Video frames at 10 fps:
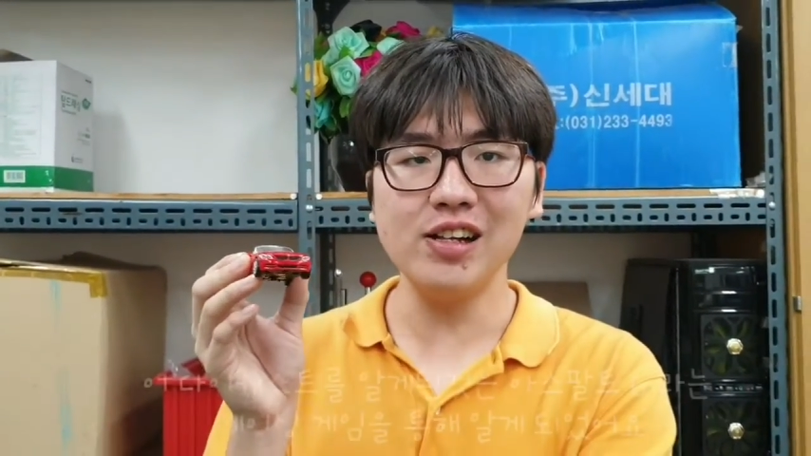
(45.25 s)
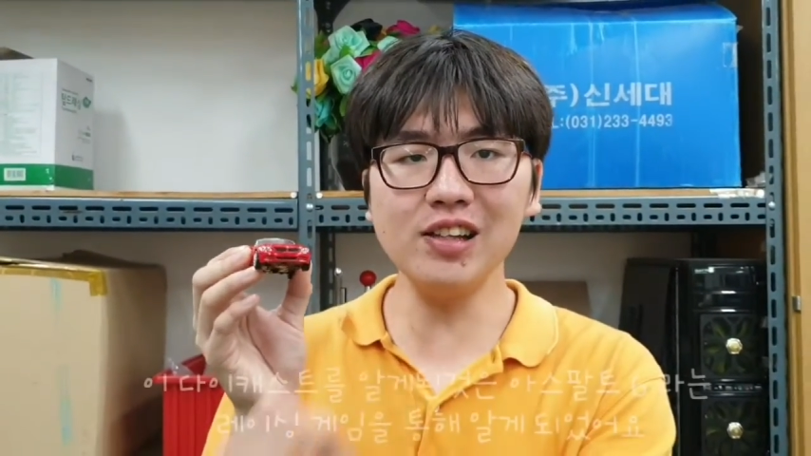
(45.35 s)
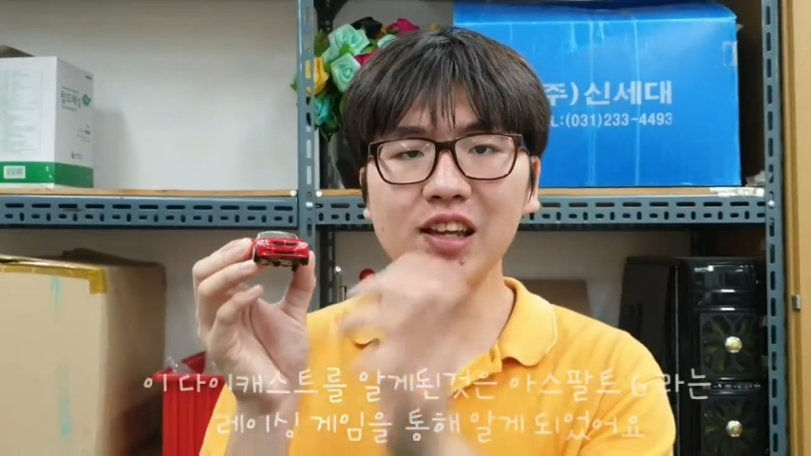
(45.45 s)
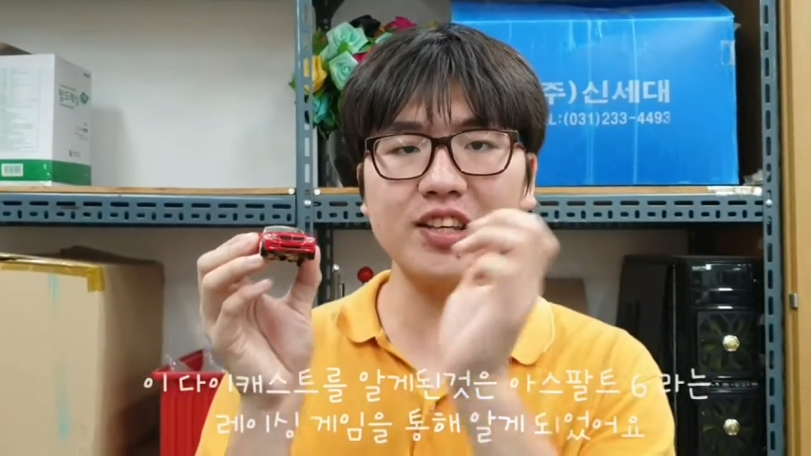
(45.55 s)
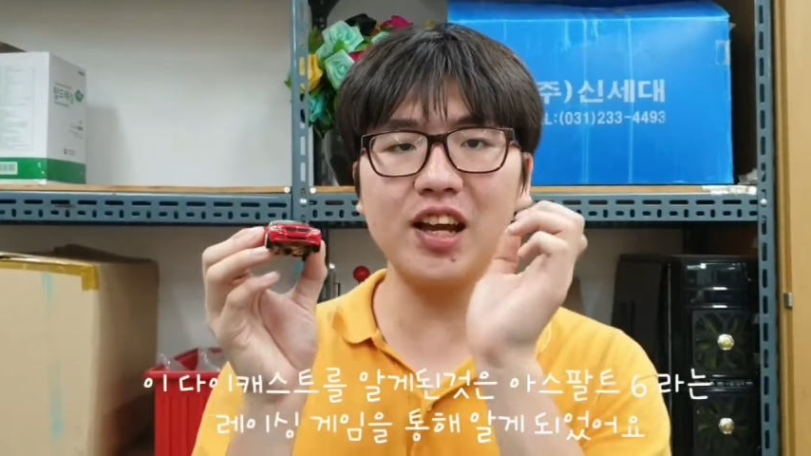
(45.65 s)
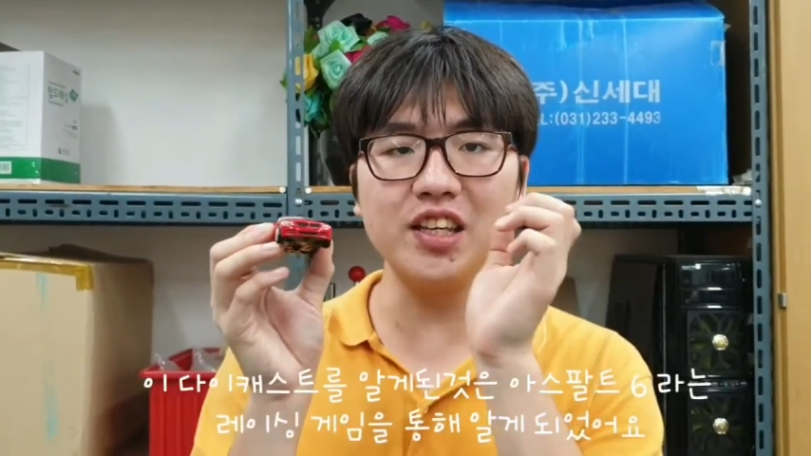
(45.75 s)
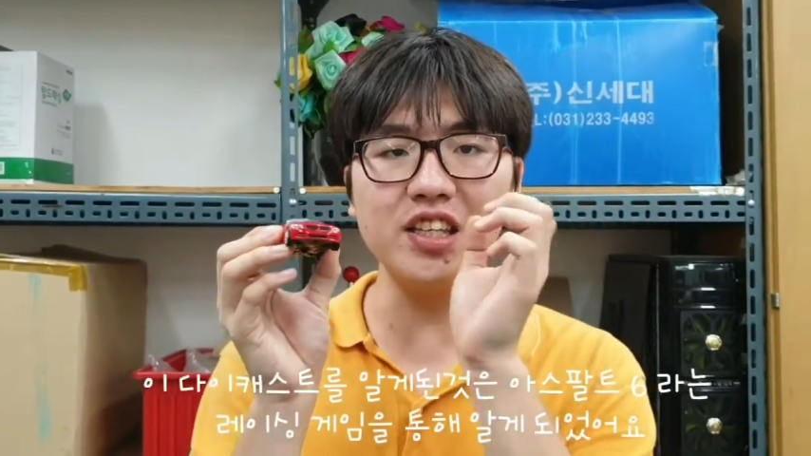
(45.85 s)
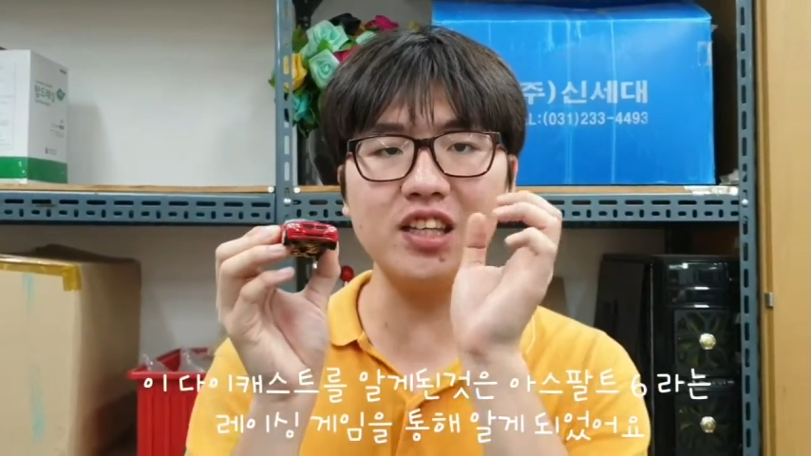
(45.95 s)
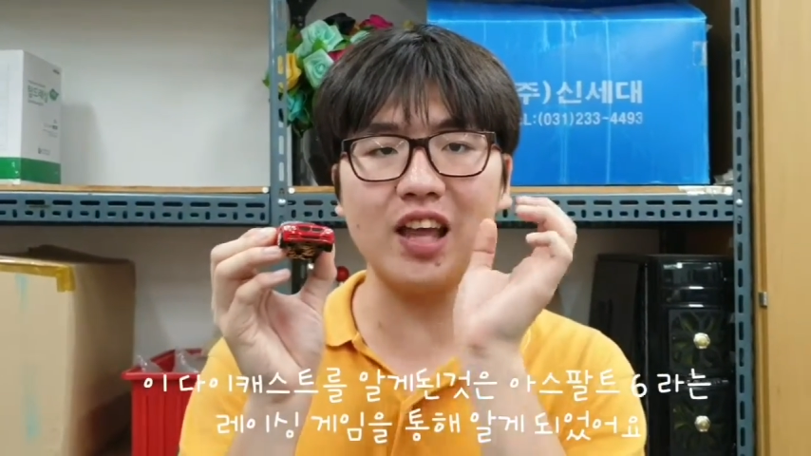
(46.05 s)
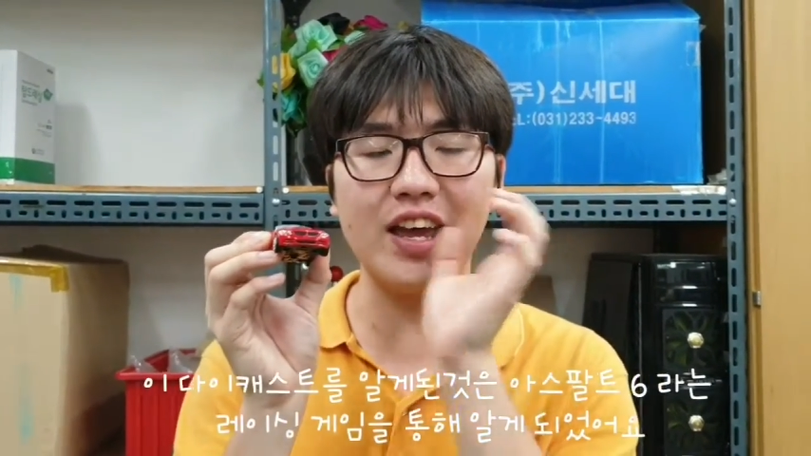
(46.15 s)
일단 제가
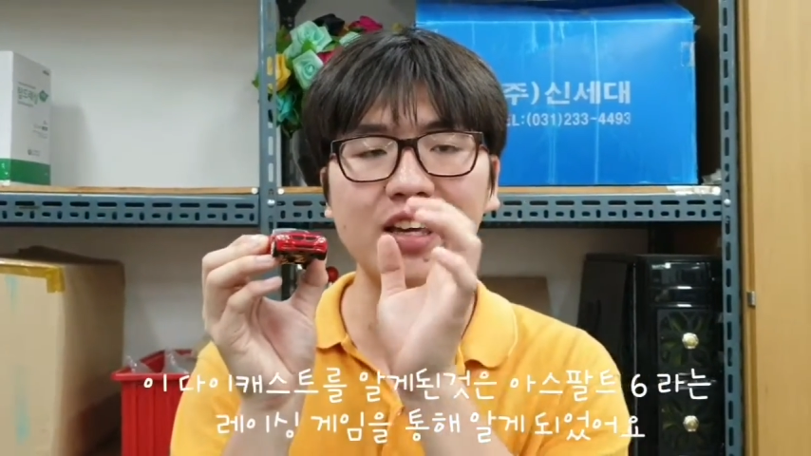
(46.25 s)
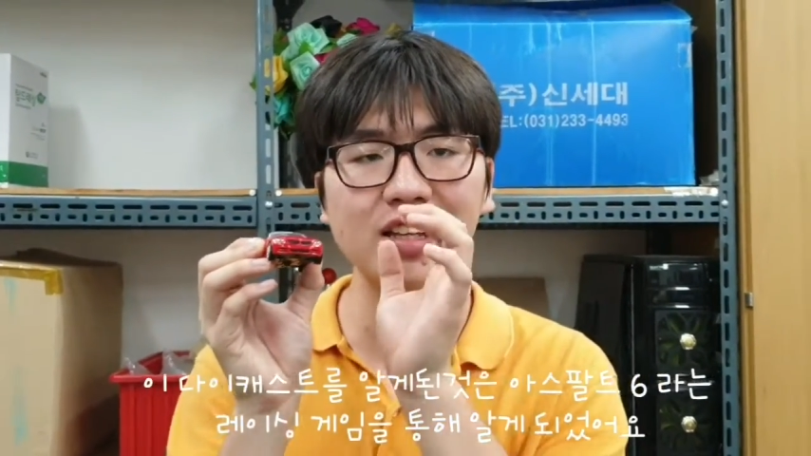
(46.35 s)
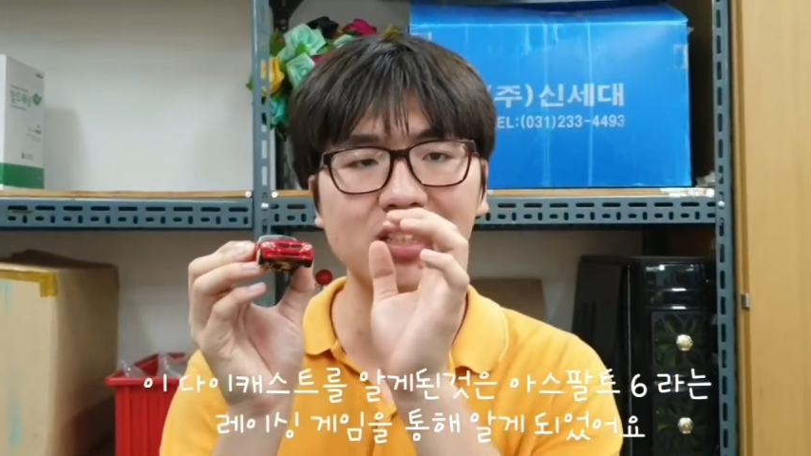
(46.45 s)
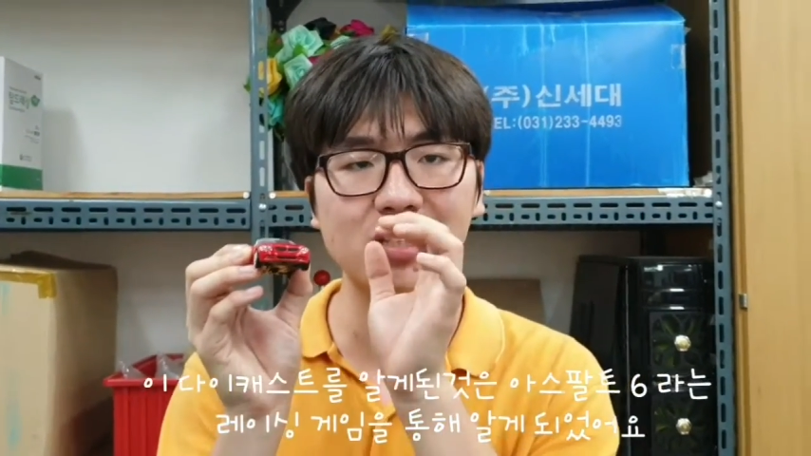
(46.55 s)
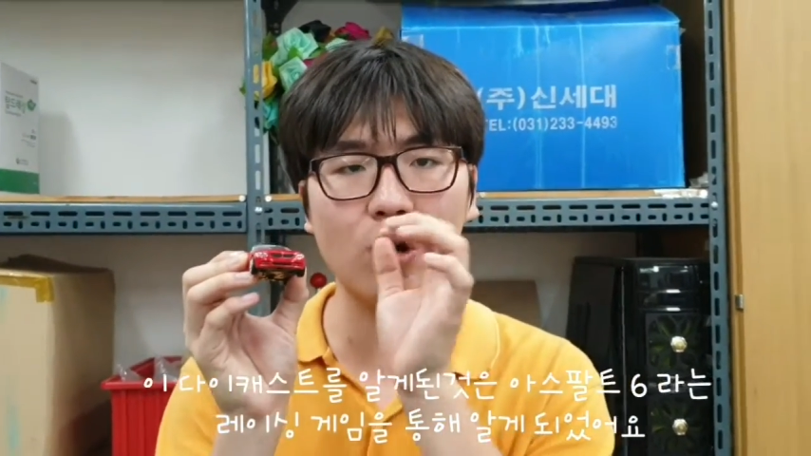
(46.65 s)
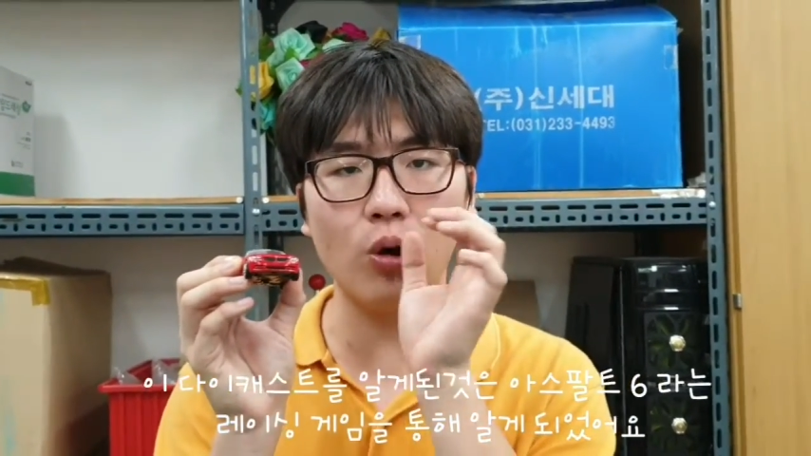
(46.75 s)
이 다이캐스트를